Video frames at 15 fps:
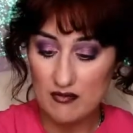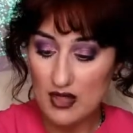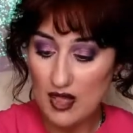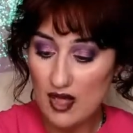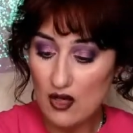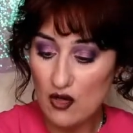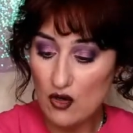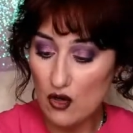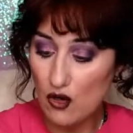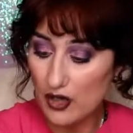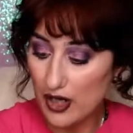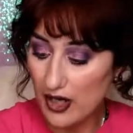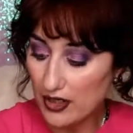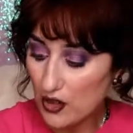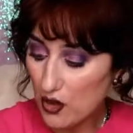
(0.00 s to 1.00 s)

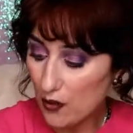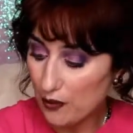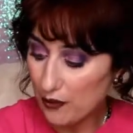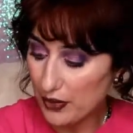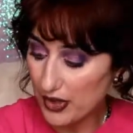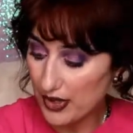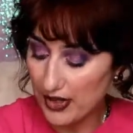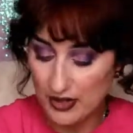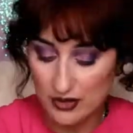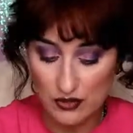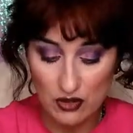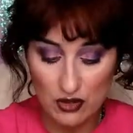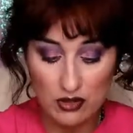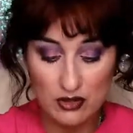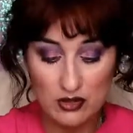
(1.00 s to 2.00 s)
allora io ho
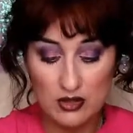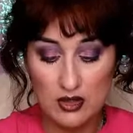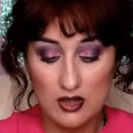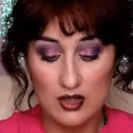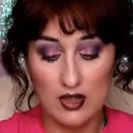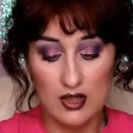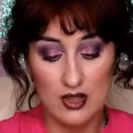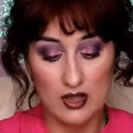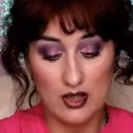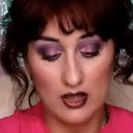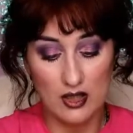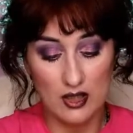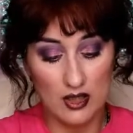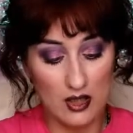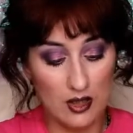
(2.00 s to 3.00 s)
preso
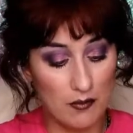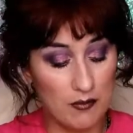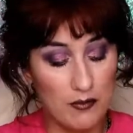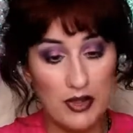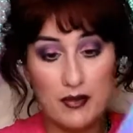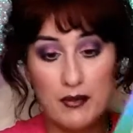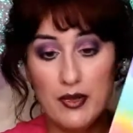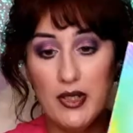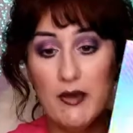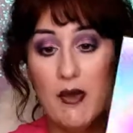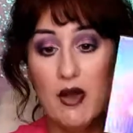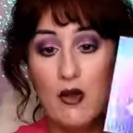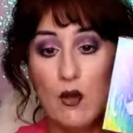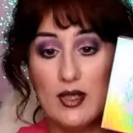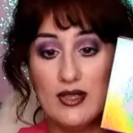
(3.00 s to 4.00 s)
eh, per
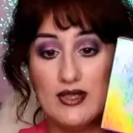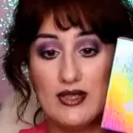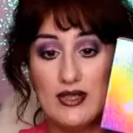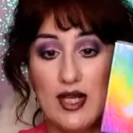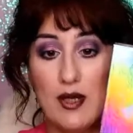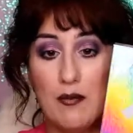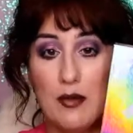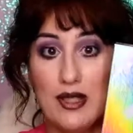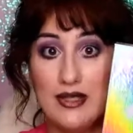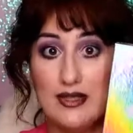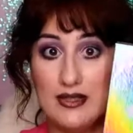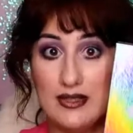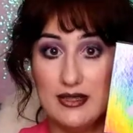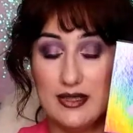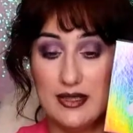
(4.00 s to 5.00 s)
prima questa
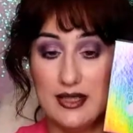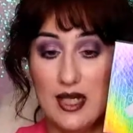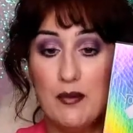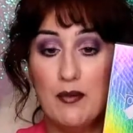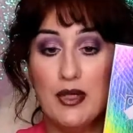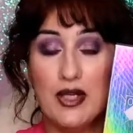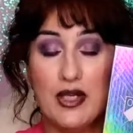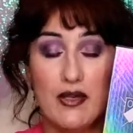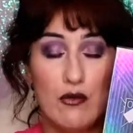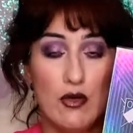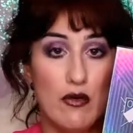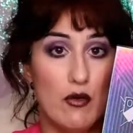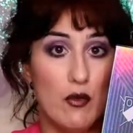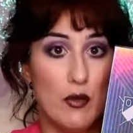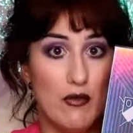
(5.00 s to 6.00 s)
palettina perché
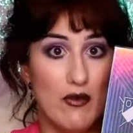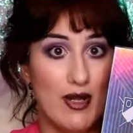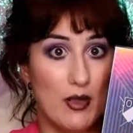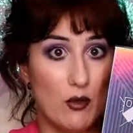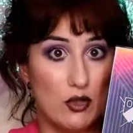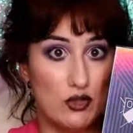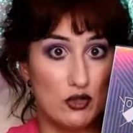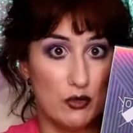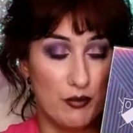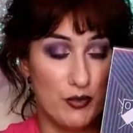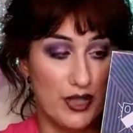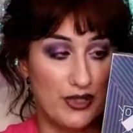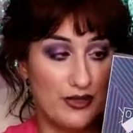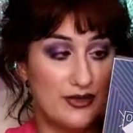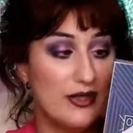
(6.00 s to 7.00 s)
volevo provare questo
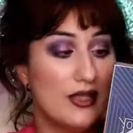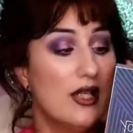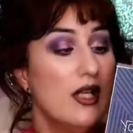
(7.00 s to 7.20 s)
brand